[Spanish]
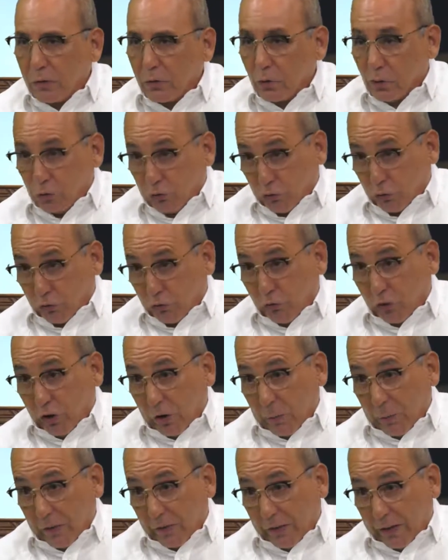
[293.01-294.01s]
obstrucción de la
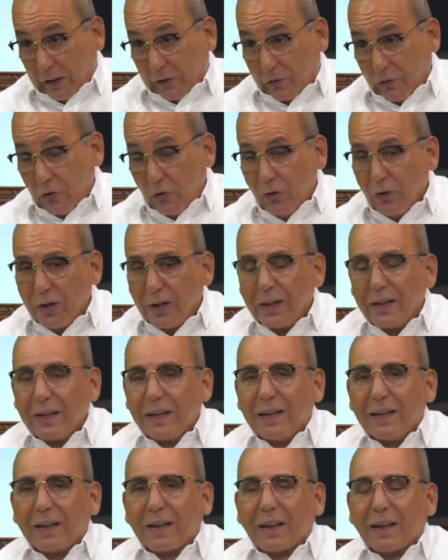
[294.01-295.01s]
investigación
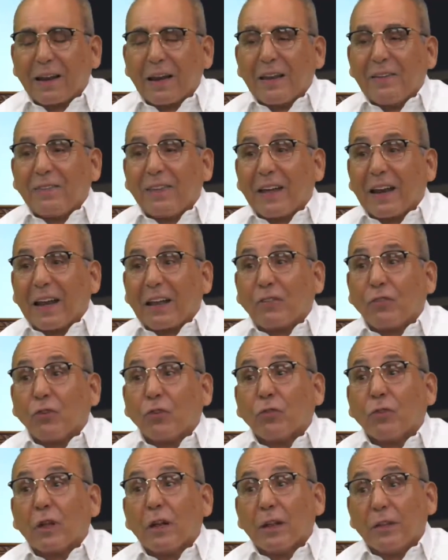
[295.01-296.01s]
y
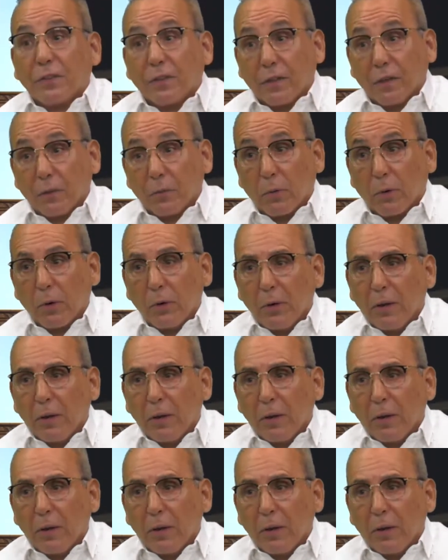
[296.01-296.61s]
reiteración delictiva.